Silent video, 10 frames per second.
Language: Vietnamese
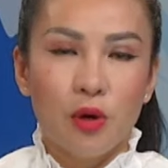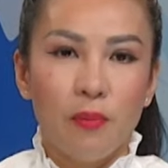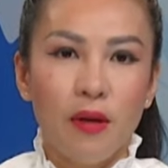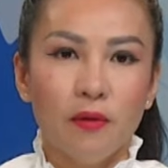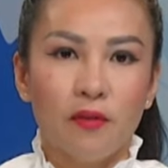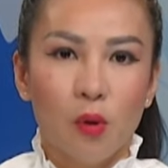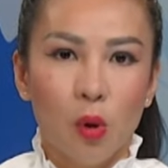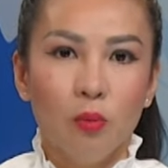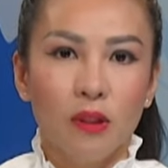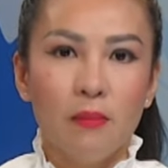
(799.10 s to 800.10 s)
cho biết vào
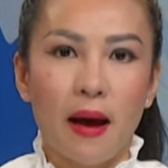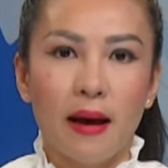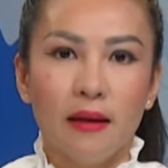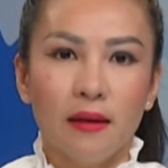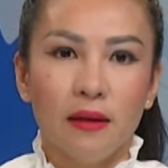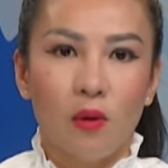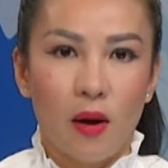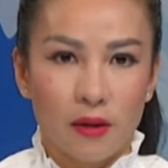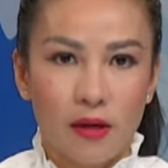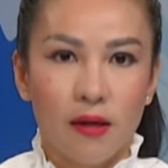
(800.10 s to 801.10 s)
hôm thứ Ba,
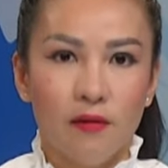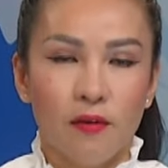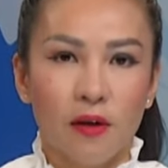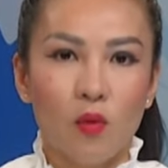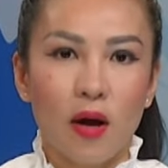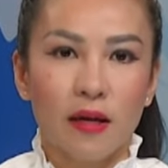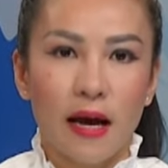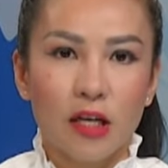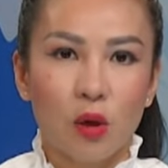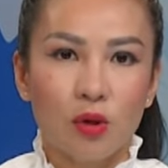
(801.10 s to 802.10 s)
Hoa Kỳ vẫn quan ngại sâu